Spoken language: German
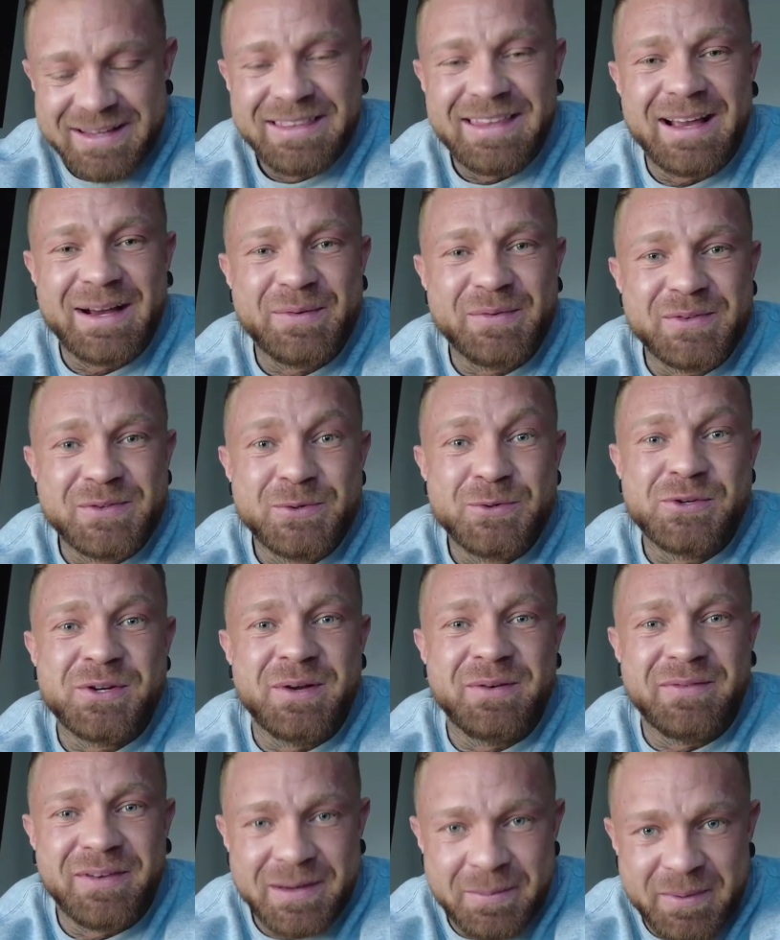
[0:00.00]
danke fürs
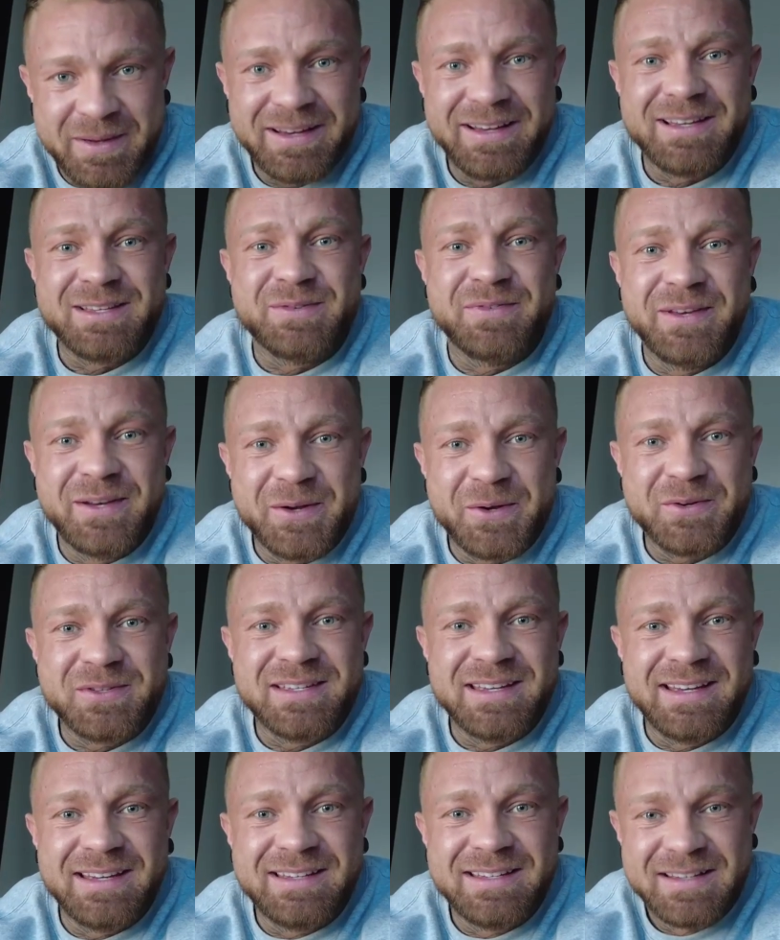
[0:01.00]
Zuschauen, wann immer ihr das Video auch
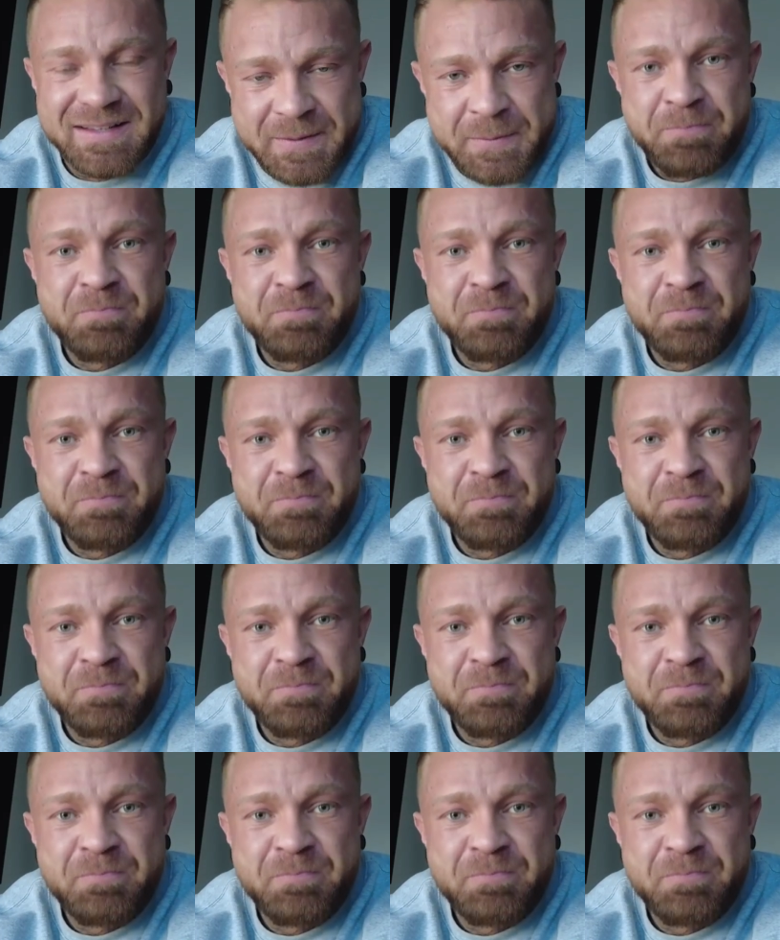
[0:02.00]
seht.